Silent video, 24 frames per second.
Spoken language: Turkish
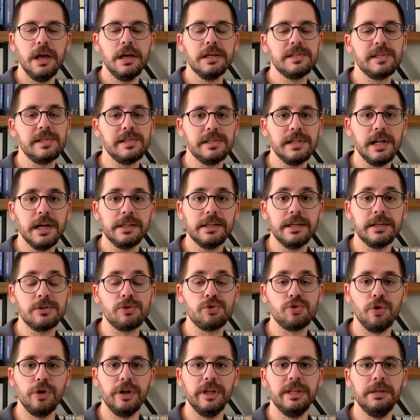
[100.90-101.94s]
Sizlerden
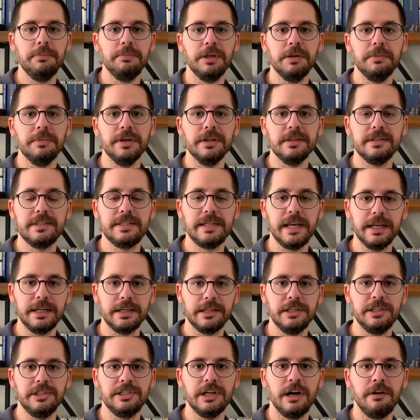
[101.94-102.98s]
söylediğim gibi tek
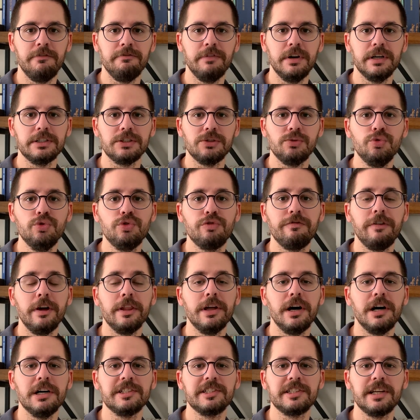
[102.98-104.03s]
ricam var. Lütfen
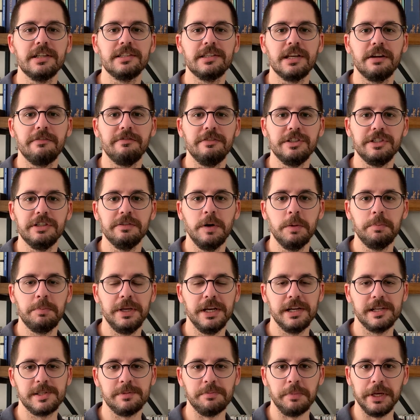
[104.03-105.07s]
aşağı tarafa cevap
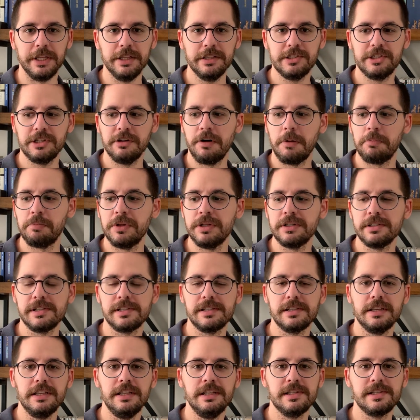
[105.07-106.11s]
yazmayın.
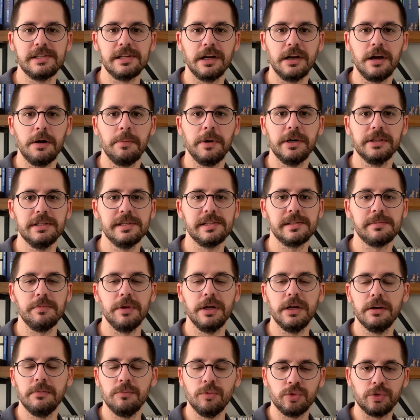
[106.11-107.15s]
Cevaplarınızı Instagram
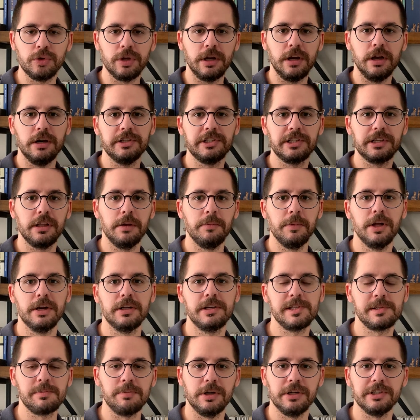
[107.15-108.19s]
adresime mutlaka açıklamalar
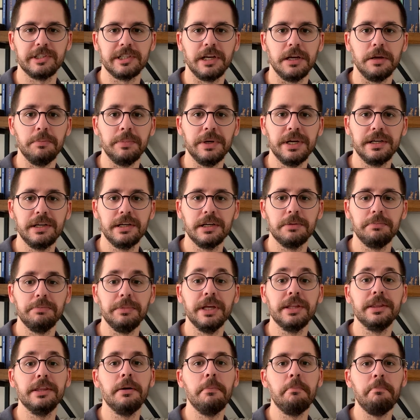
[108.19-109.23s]
kısmına aşağıya bırakırım.
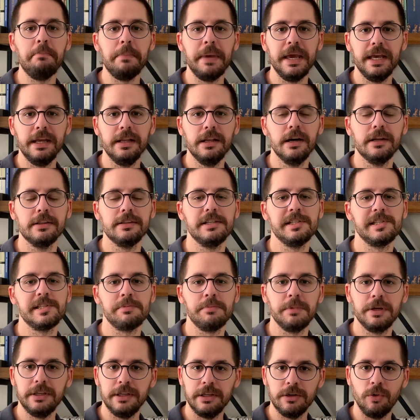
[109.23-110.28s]
Ya da mail
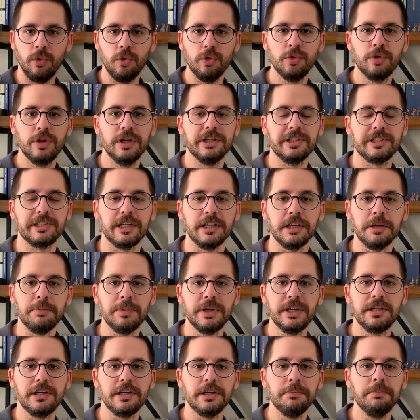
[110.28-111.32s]
adresime yine onu da aşağıya
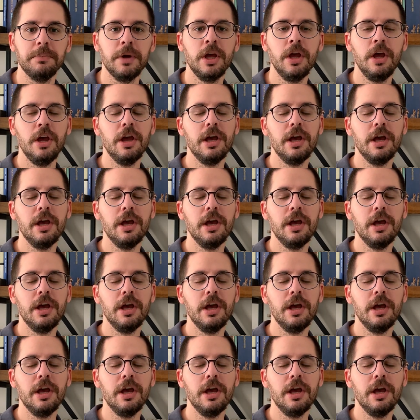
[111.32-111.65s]
bırakırım.